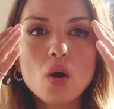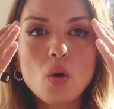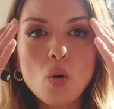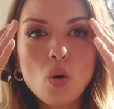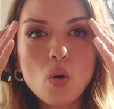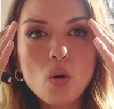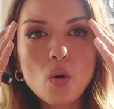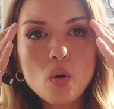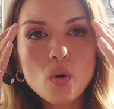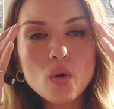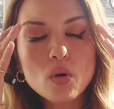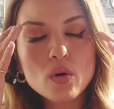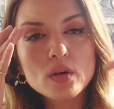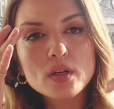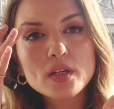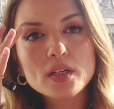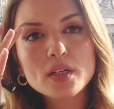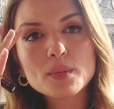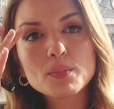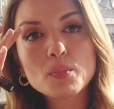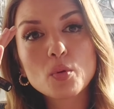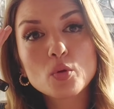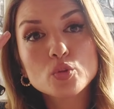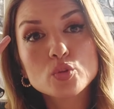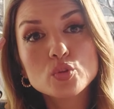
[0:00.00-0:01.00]
o
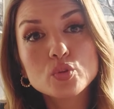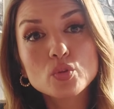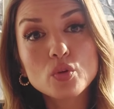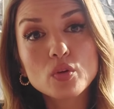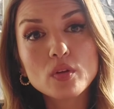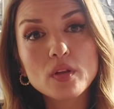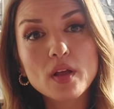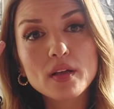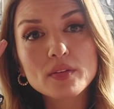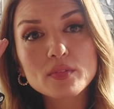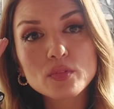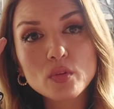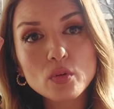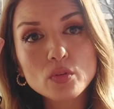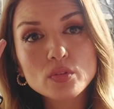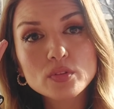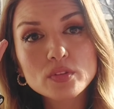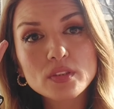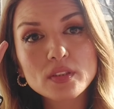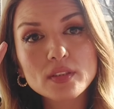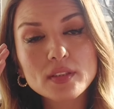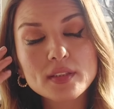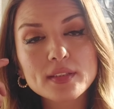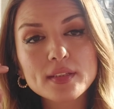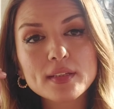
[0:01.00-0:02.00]
e, boşluk olan
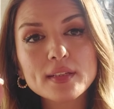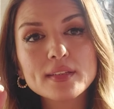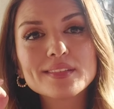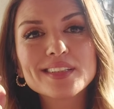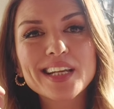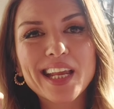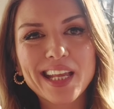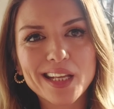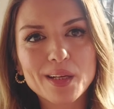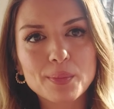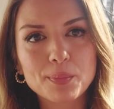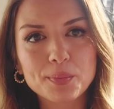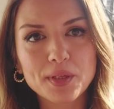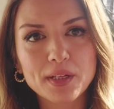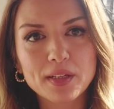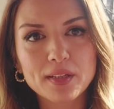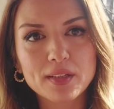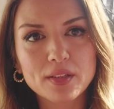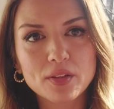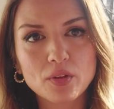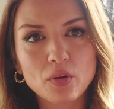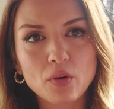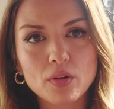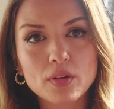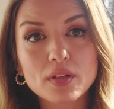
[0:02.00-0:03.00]
noktalara renk
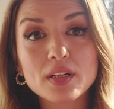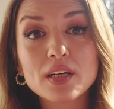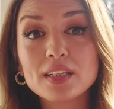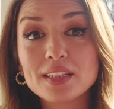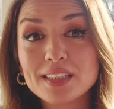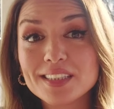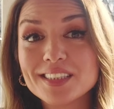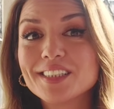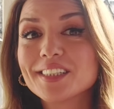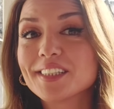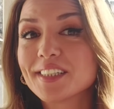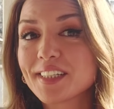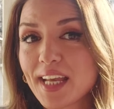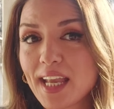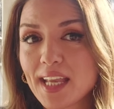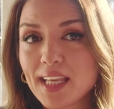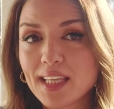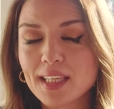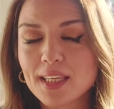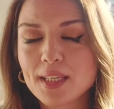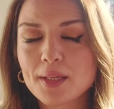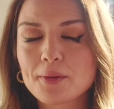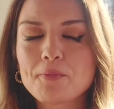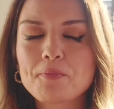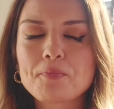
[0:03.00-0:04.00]
bırakıyor. Kalıcı renk.
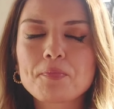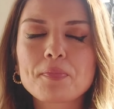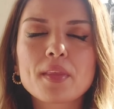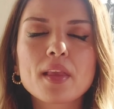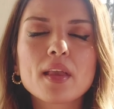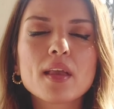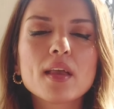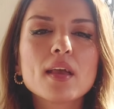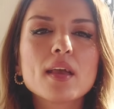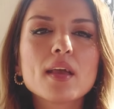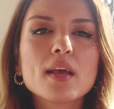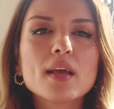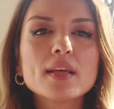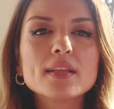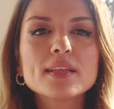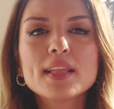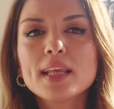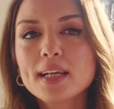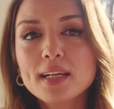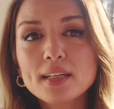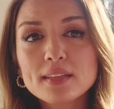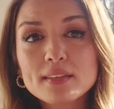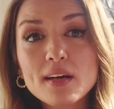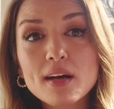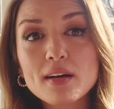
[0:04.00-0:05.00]

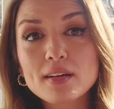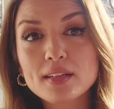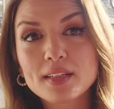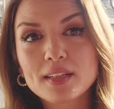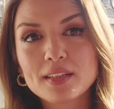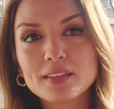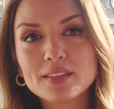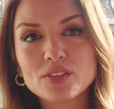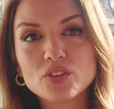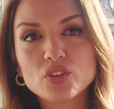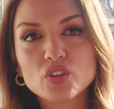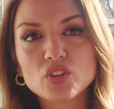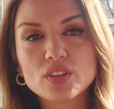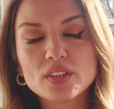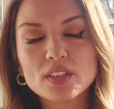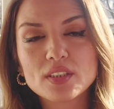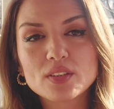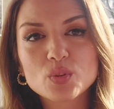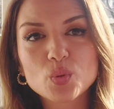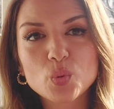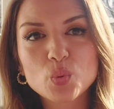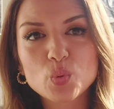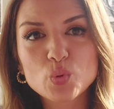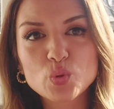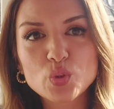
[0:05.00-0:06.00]
Ne kadar kalıcı diye
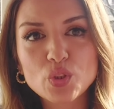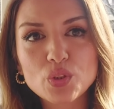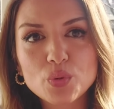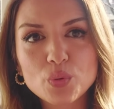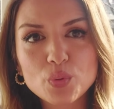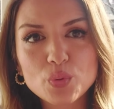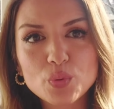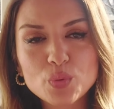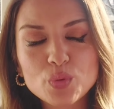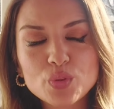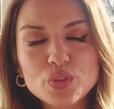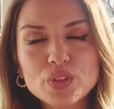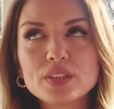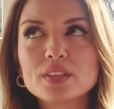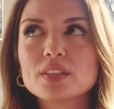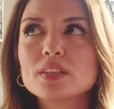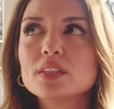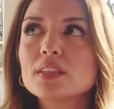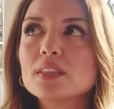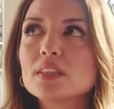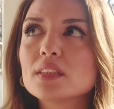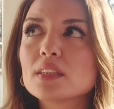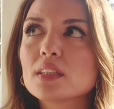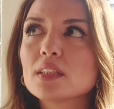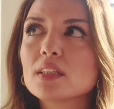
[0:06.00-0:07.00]
soracak
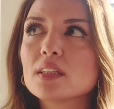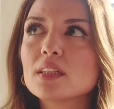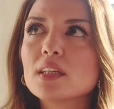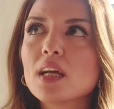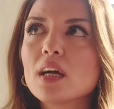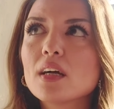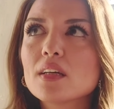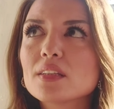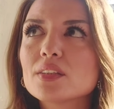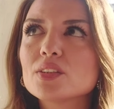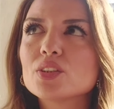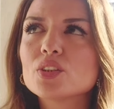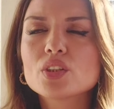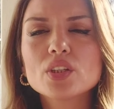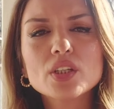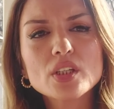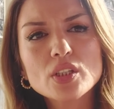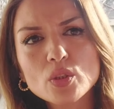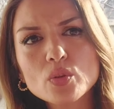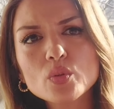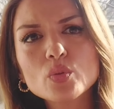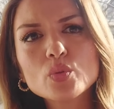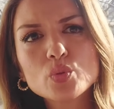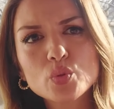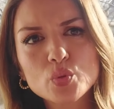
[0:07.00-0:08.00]
olursanız e, yaklaşık
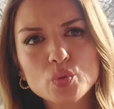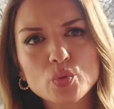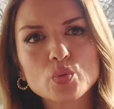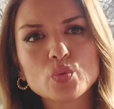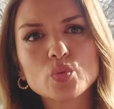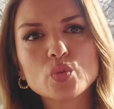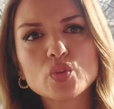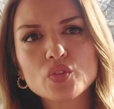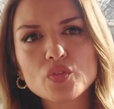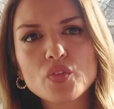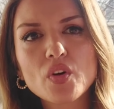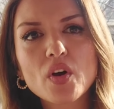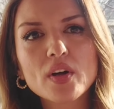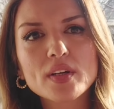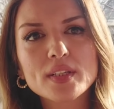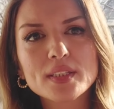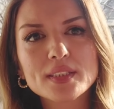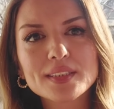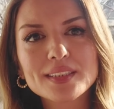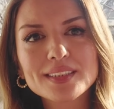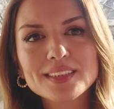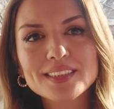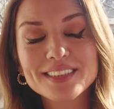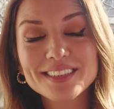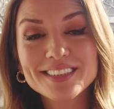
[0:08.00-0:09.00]
2-3 gün
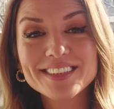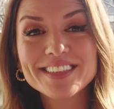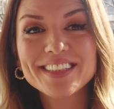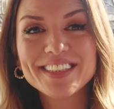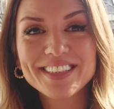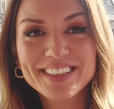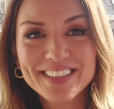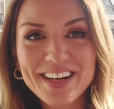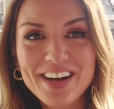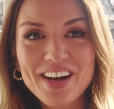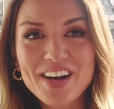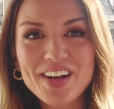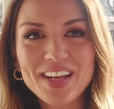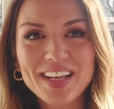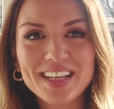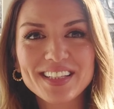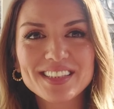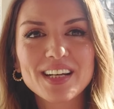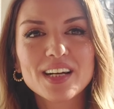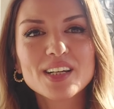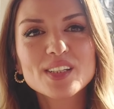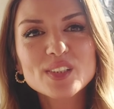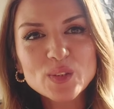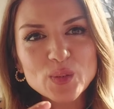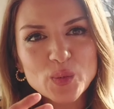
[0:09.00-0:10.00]
civarında sizi idare
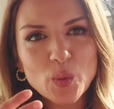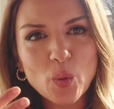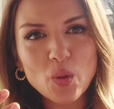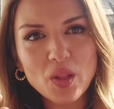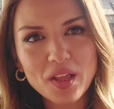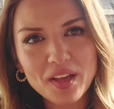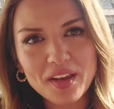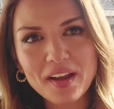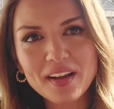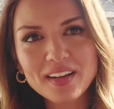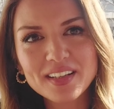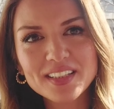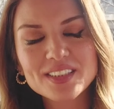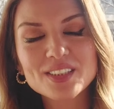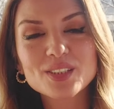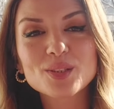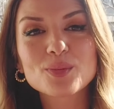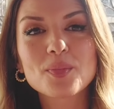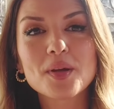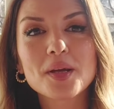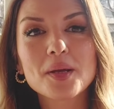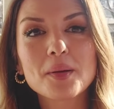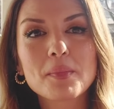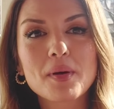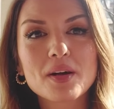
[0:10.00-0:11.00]
eder solarak
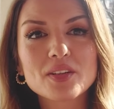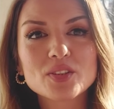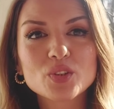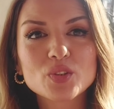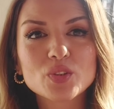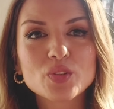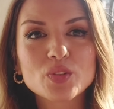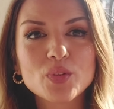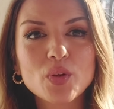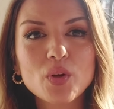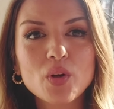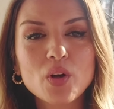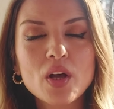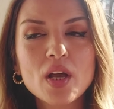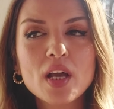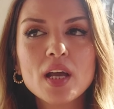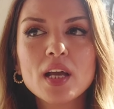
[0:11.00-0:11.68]
çıkmaya başlıyor.